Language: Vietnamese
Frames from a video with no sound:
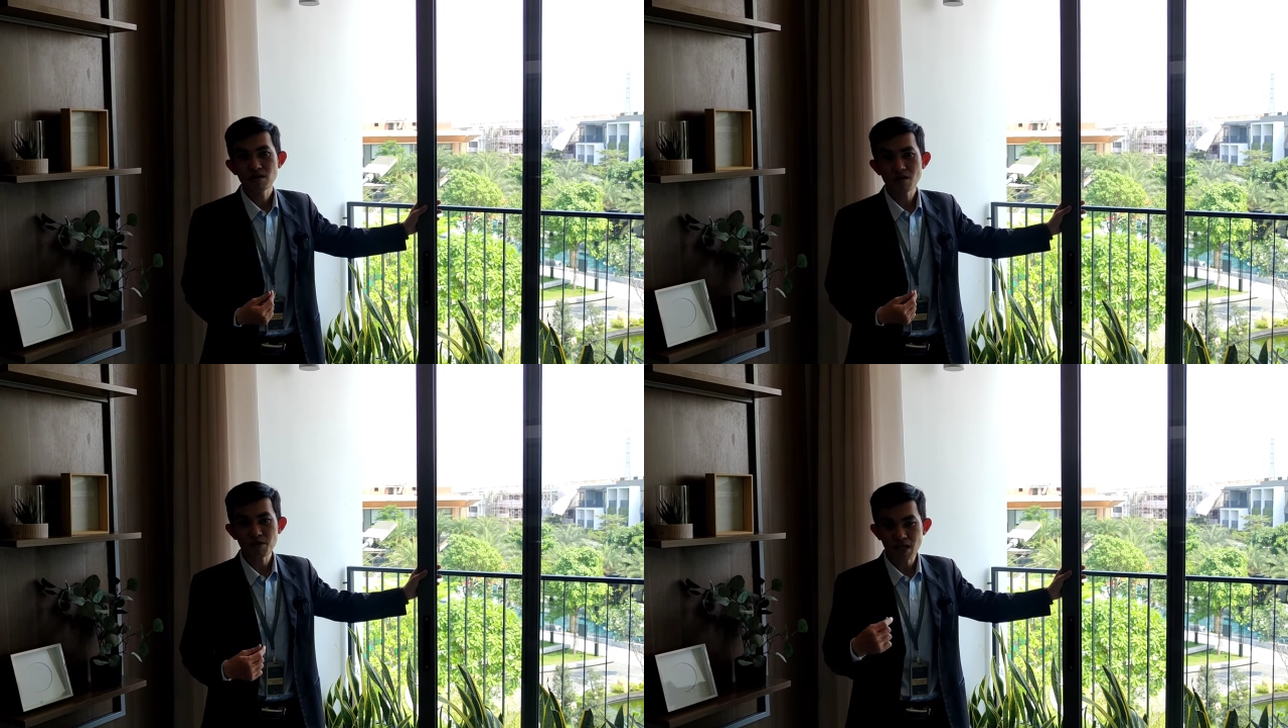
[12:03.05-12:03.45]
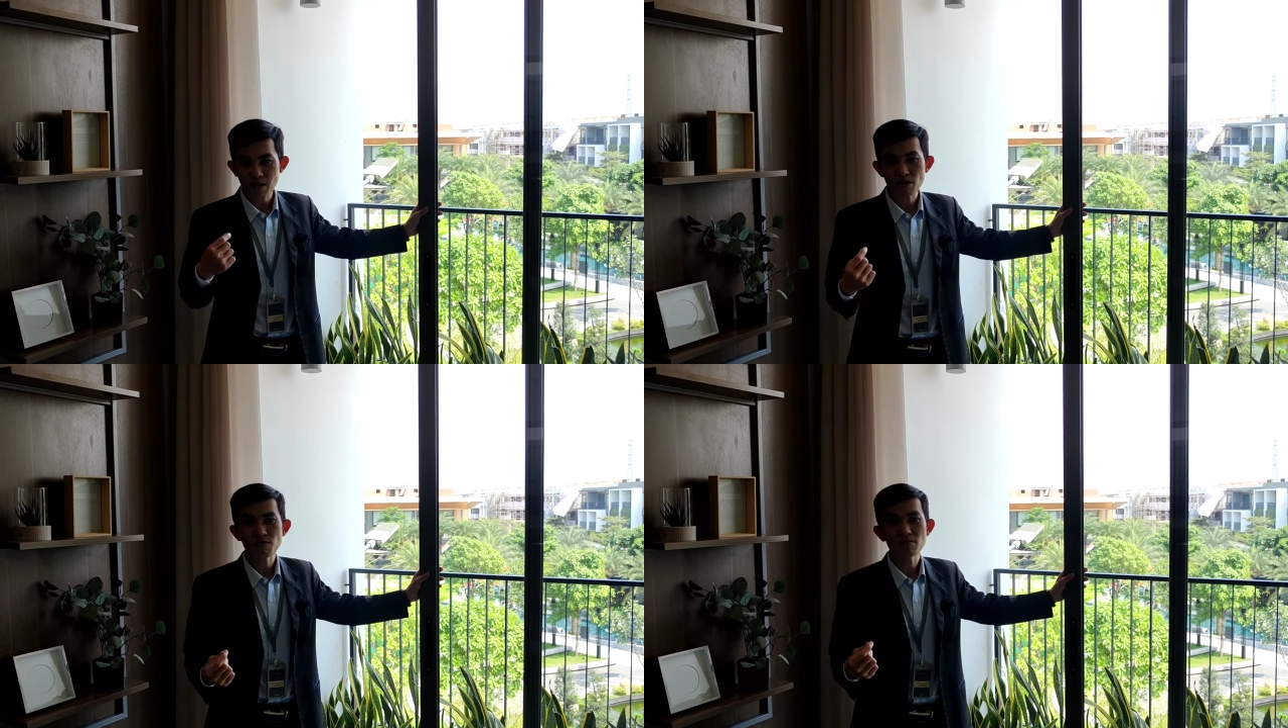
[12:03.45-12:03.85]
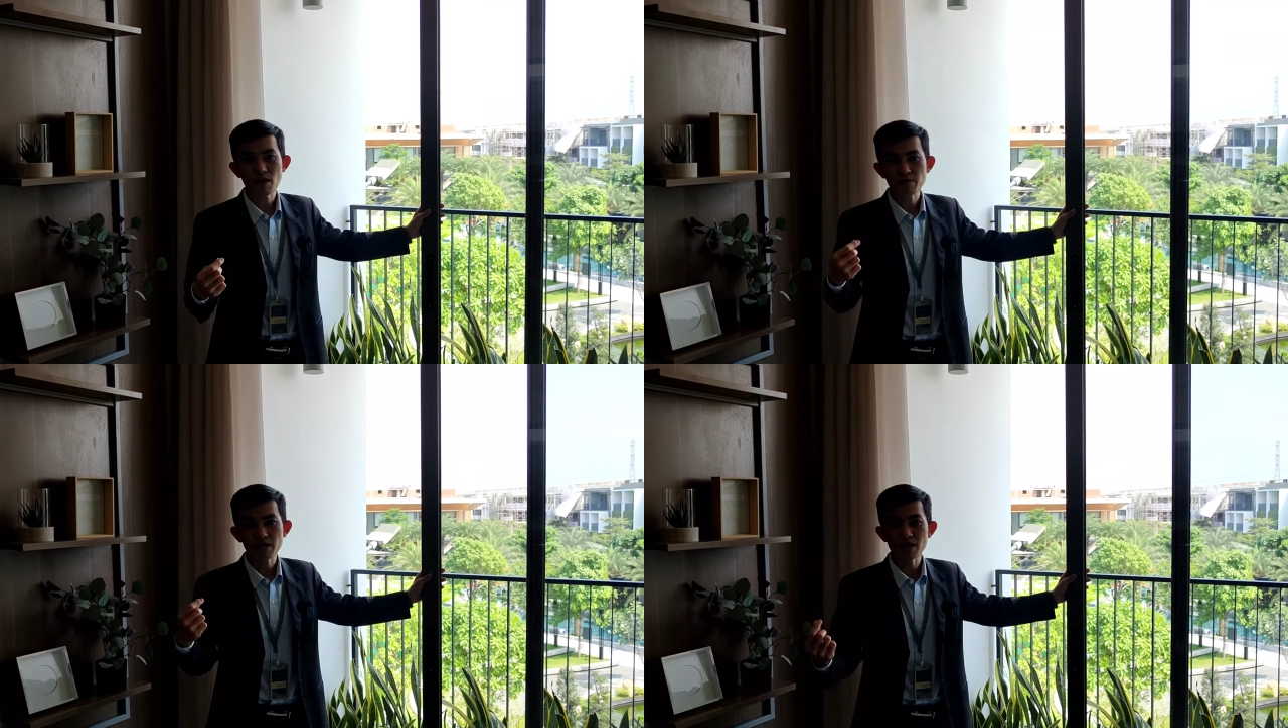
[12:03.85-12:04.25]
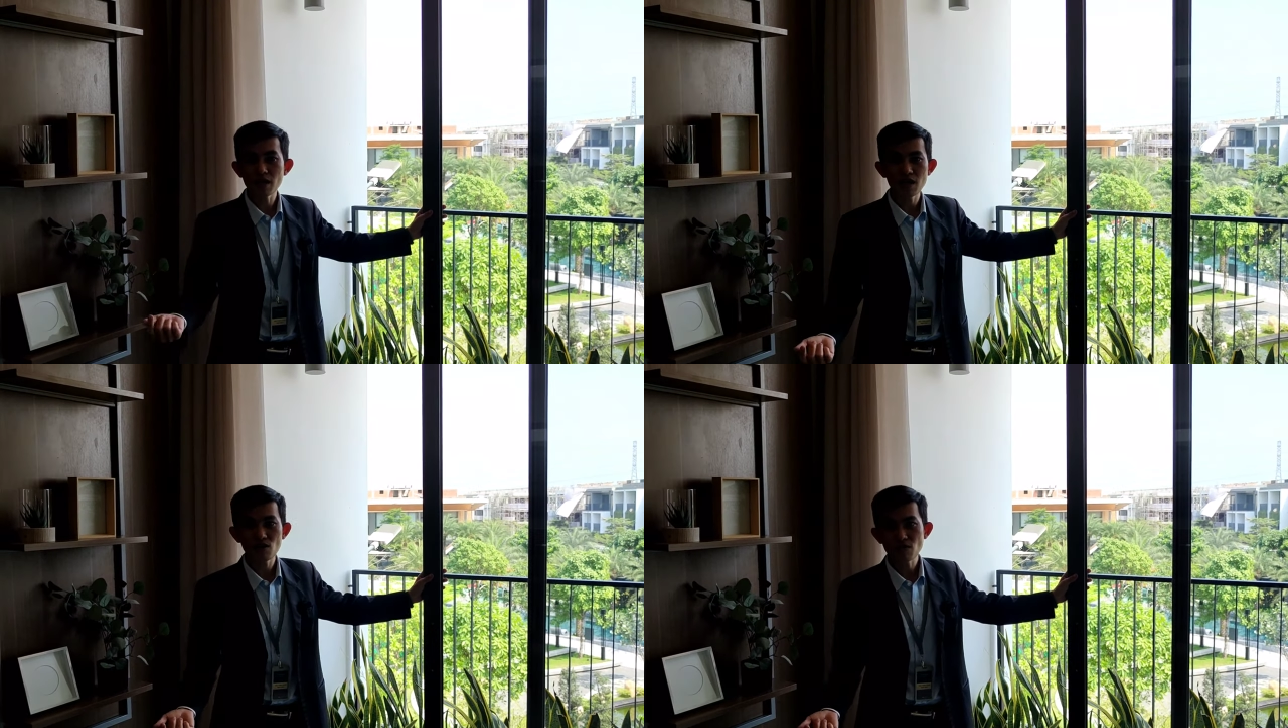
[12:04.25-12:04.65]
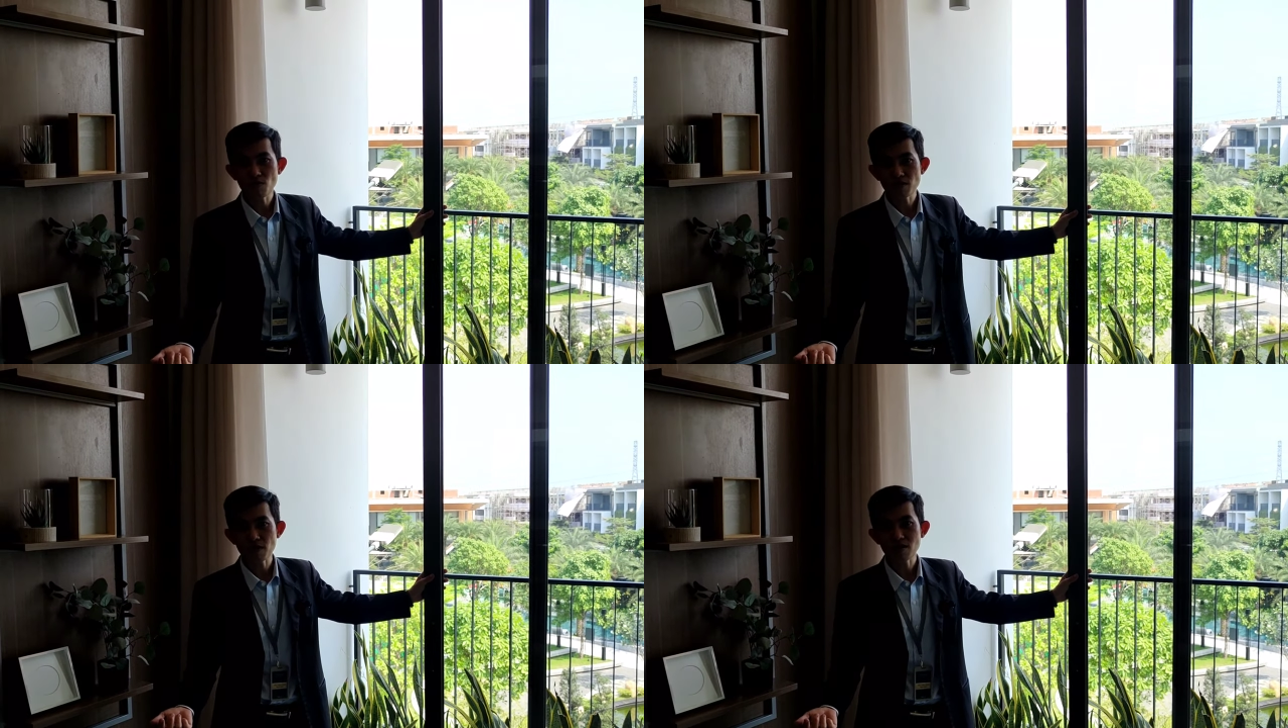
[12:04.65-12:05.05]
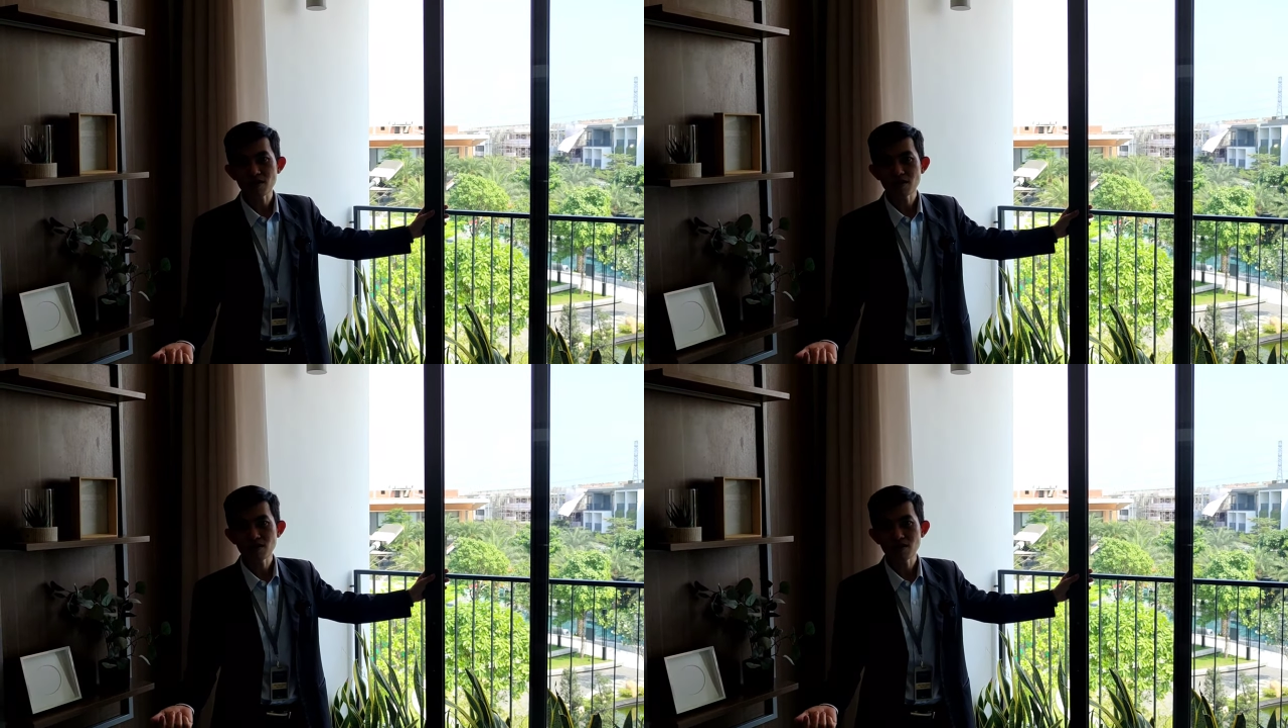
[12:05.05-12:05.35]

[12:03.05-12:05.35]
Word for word: đó mình làm xong mình mệt mình nghỉ ngơi luôn cũng được